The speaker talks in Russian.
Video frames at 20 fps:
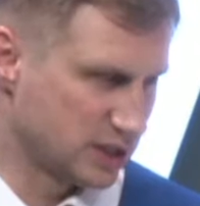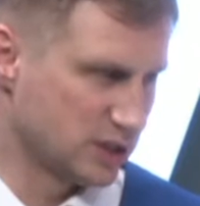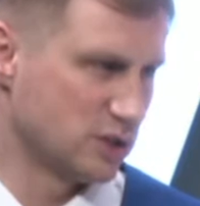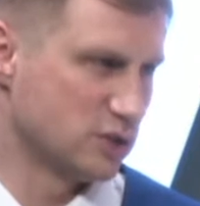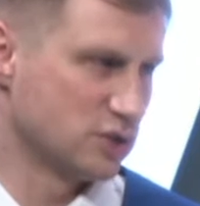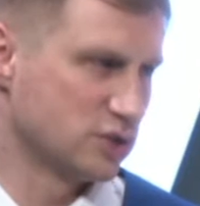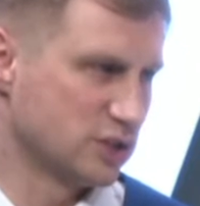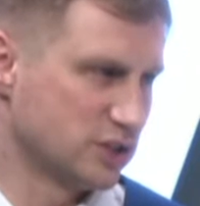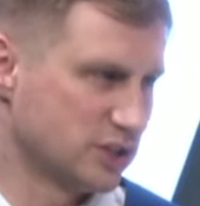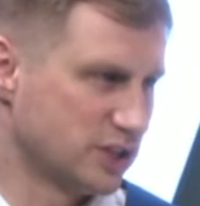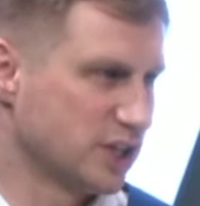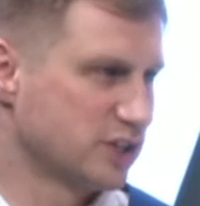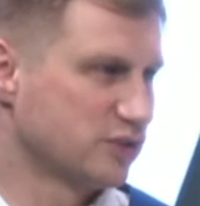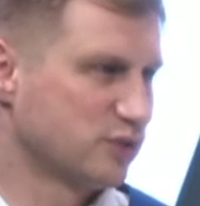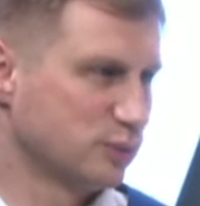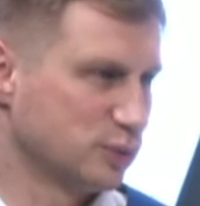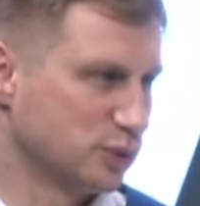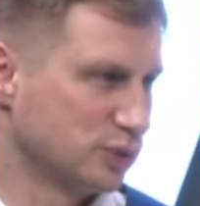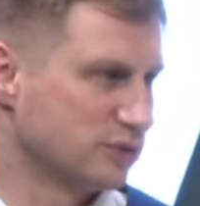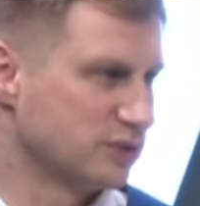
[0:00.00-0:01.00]
денежные средства
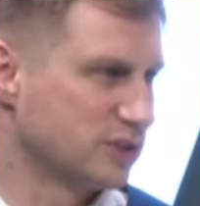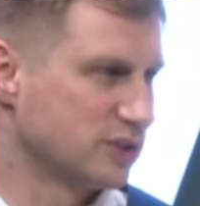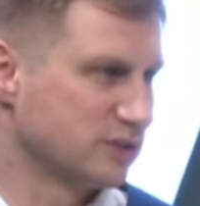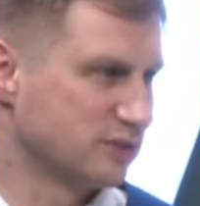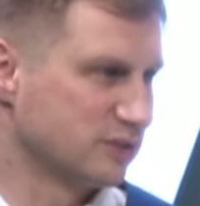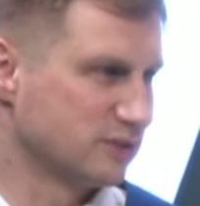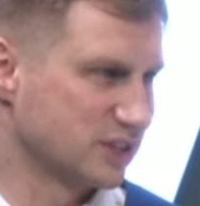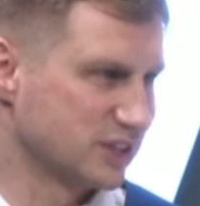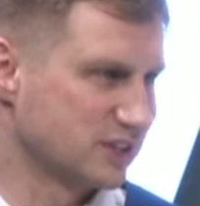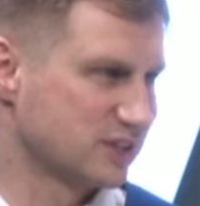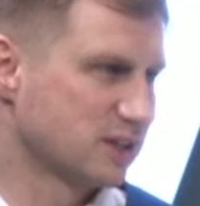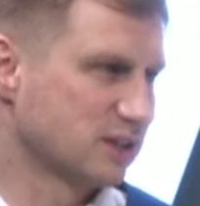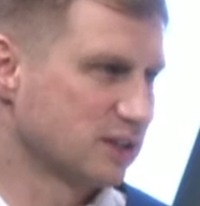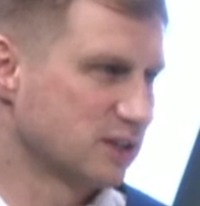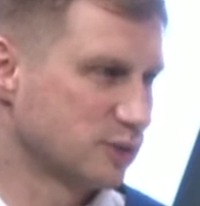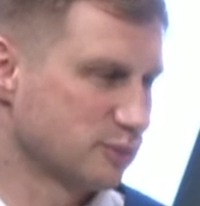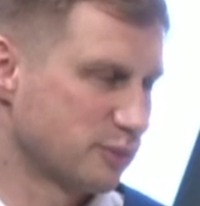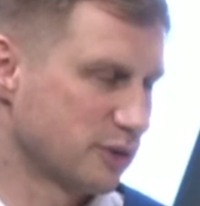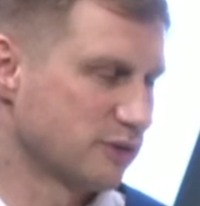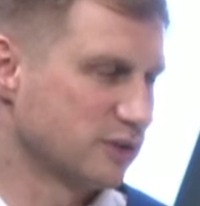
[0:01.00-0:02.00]
будут взысканы
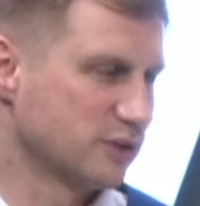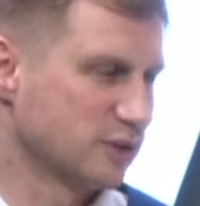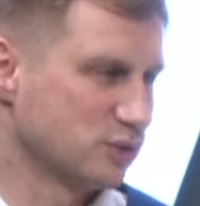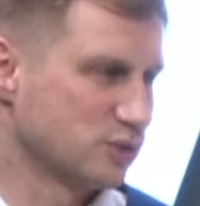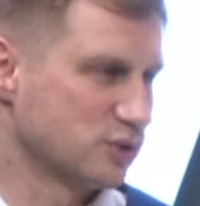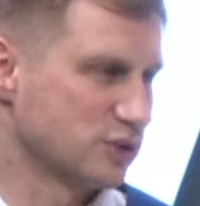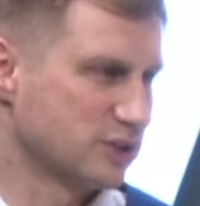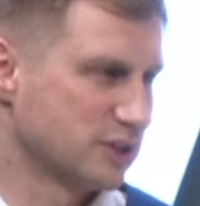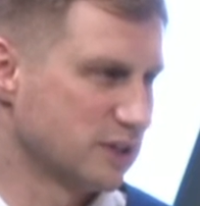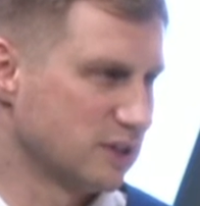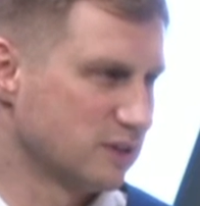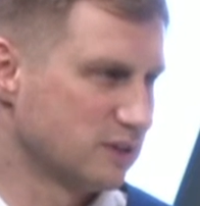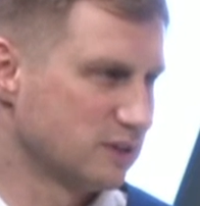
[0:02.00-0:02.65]
с правонарушителя. То